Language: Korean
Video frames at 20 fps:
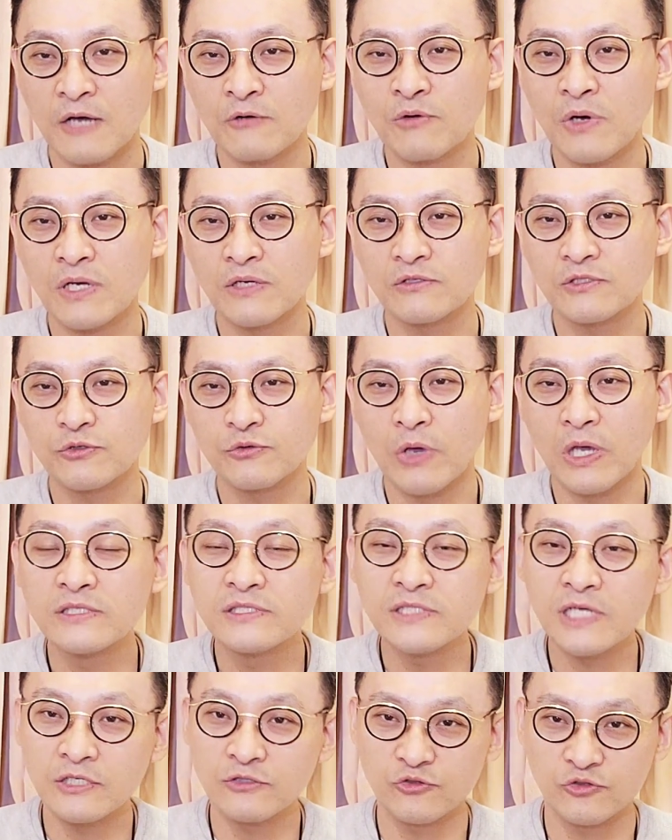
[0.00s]
하는 것이
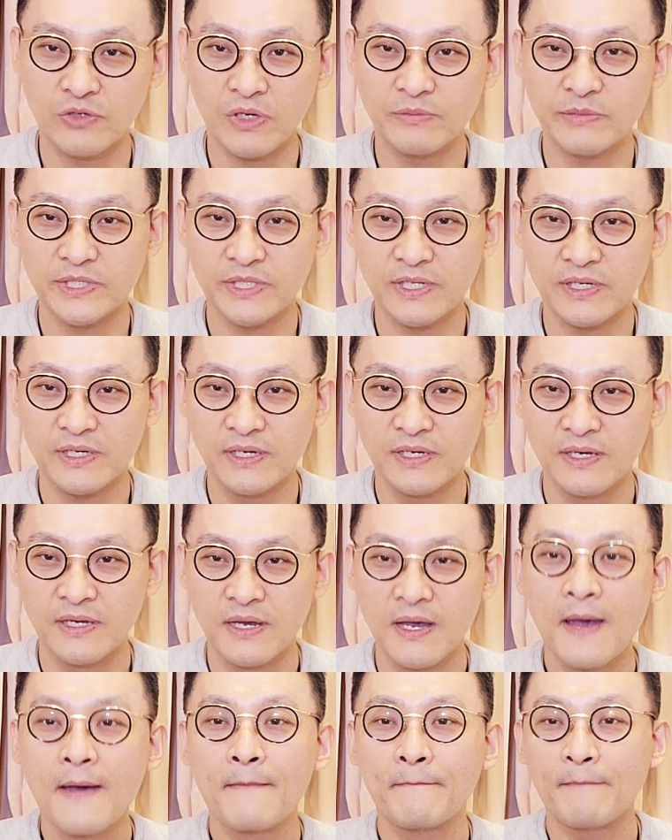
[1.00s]
굉장히 중요합니다.
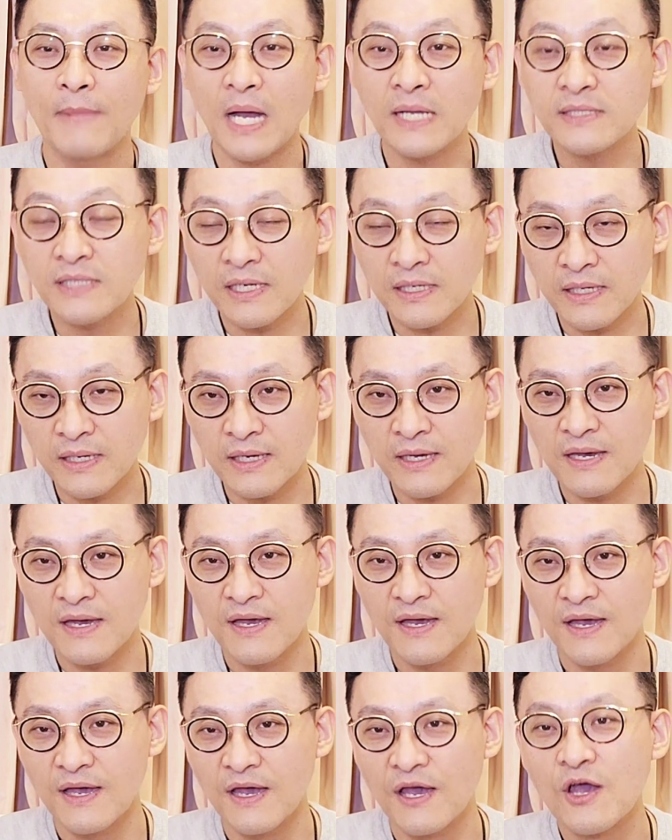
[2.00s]
만약에
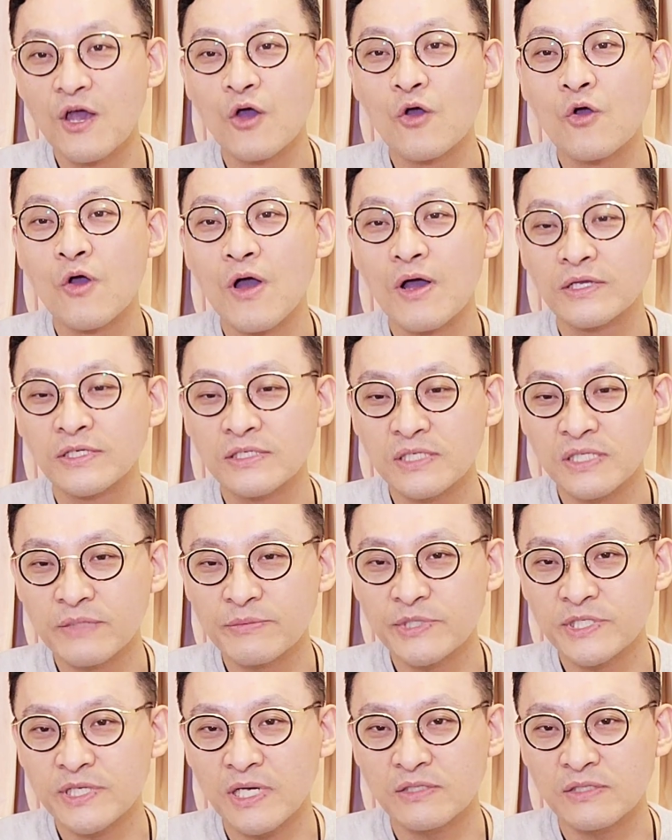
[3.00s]
씨디비씨
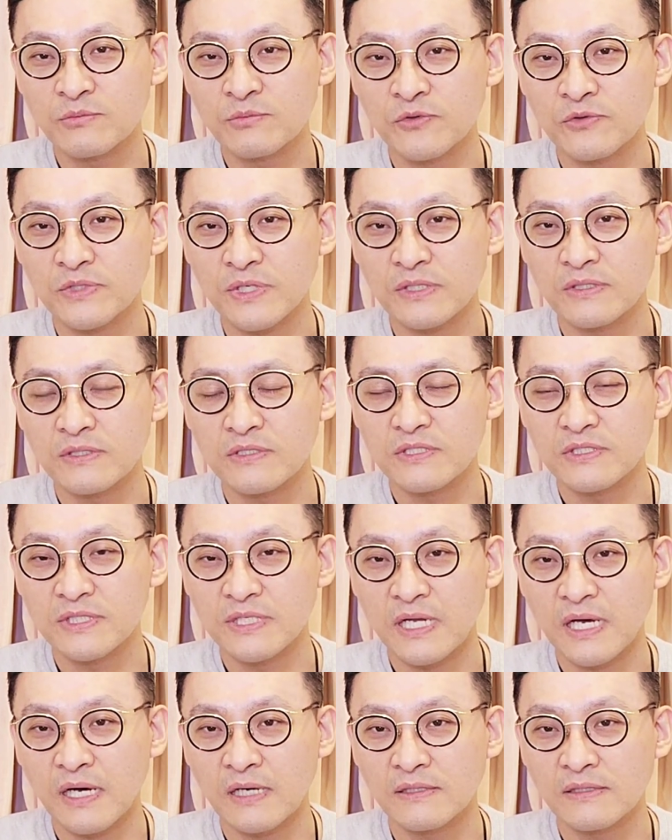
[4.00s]
같은 프로젝트를
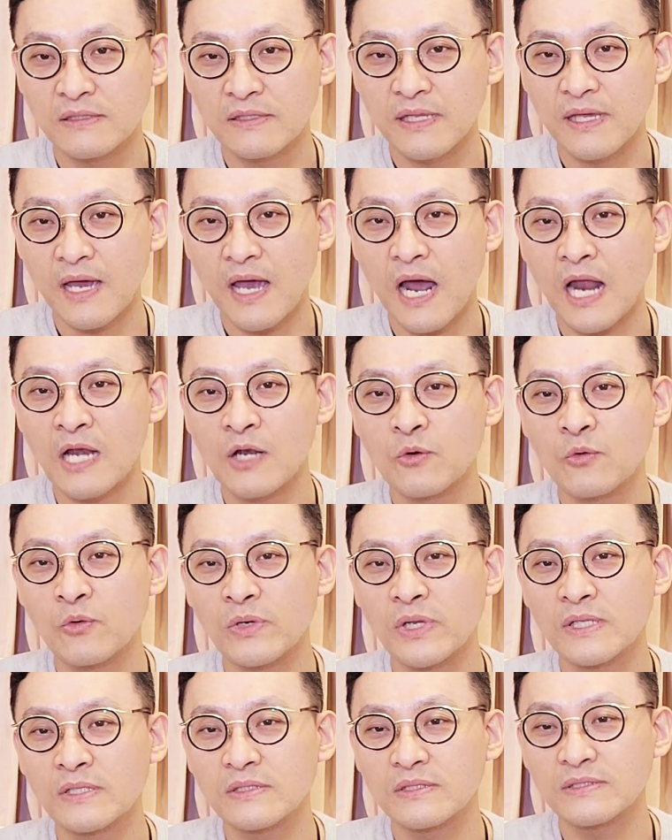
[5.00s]
진행하는데
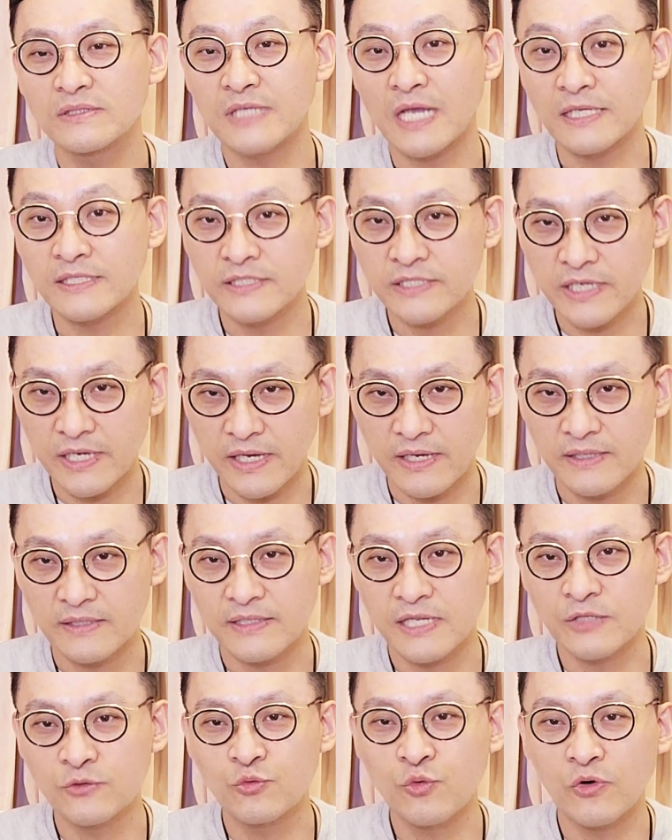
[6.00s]
알고랜드 자체
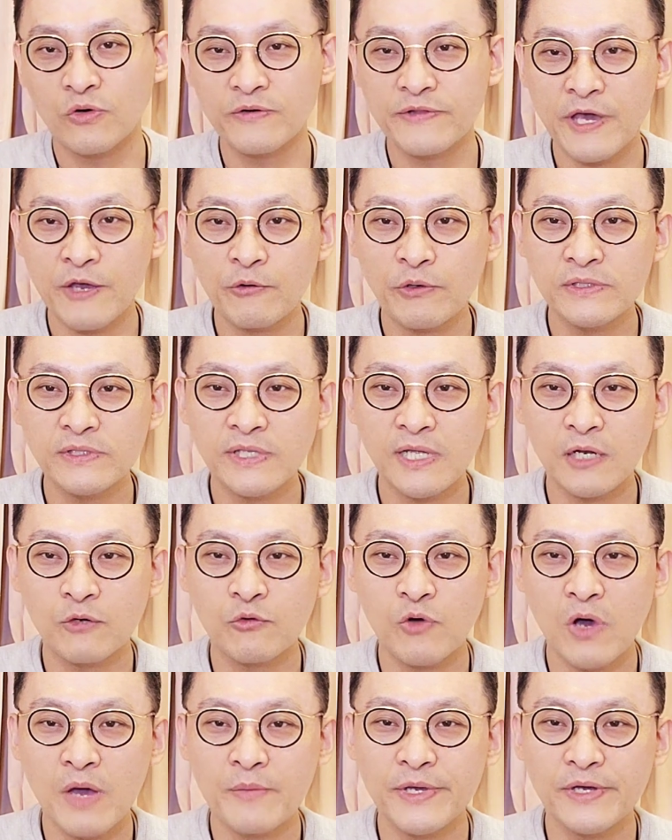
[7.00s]
네트워크를 사용한다라고
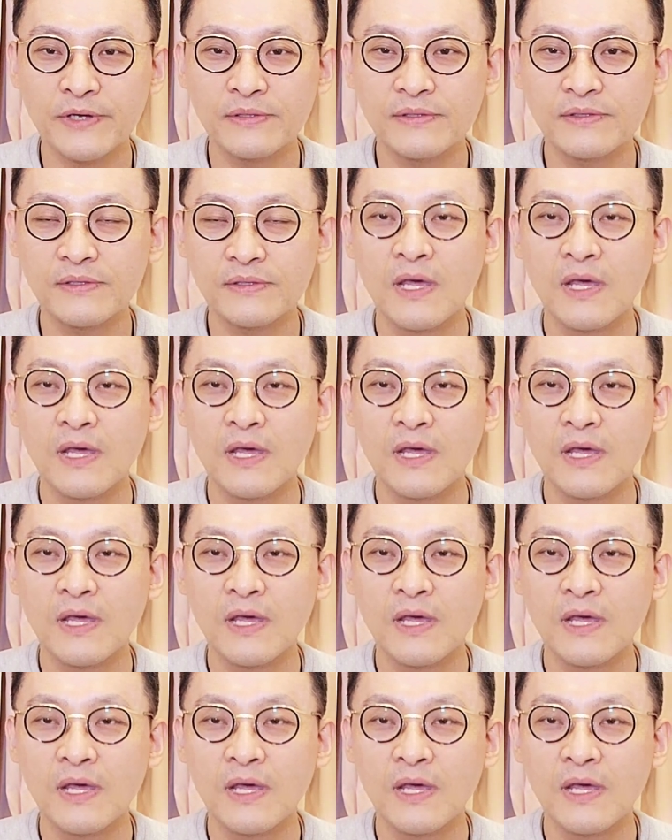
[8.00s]
하면